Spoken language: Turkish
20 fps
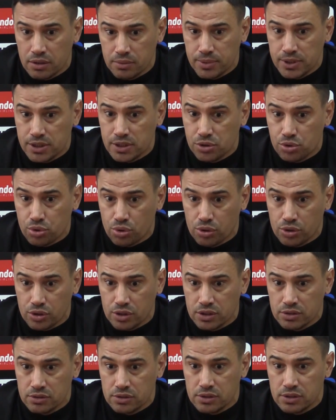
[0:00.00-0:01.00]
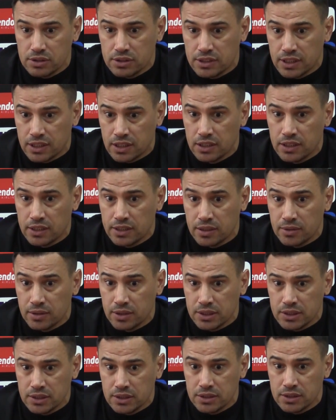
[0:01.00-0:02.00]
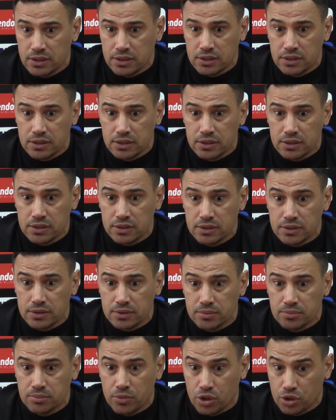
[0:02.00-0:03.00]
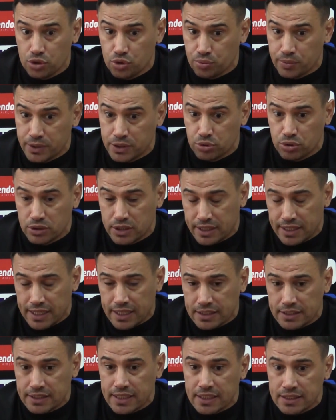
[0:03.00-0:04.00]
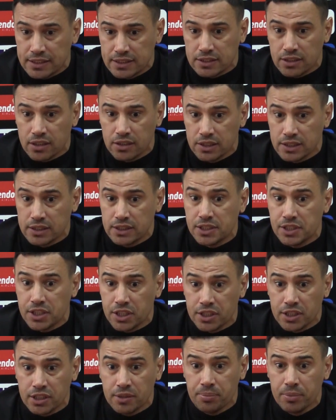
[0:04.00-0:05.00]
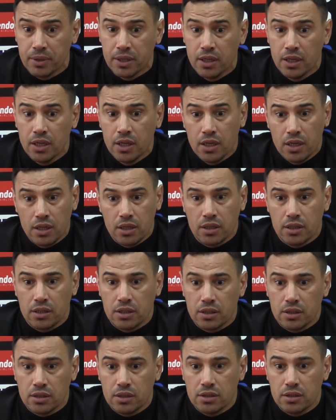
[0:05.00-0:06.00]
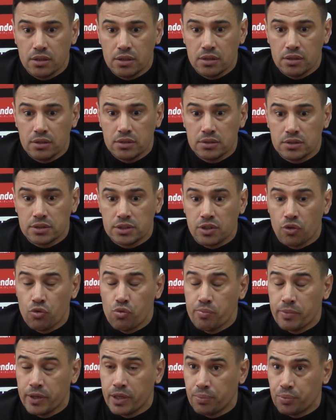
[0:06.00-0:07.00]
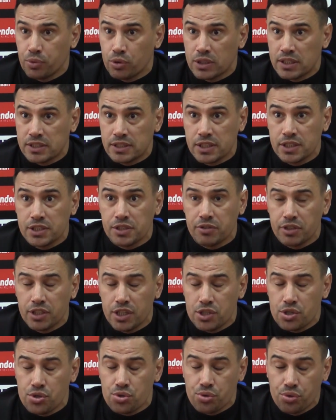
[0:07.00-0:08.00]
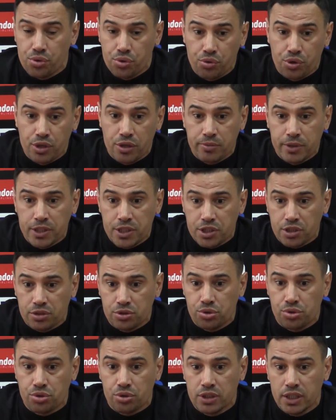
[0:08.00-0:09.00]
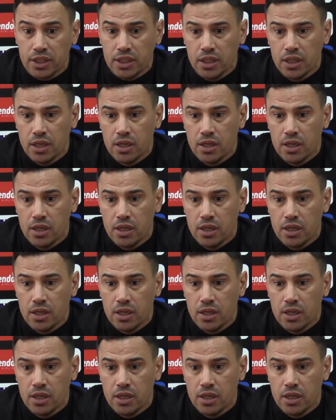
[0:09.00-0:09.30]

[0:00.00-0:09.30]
Bizi çok e, dar alana e, mahkum ediyorlar. Yani kendi sahalarına çekilip e, savunma yapıyorlar sadece ve geçiş oyunu oynamaya çalışıyorlar.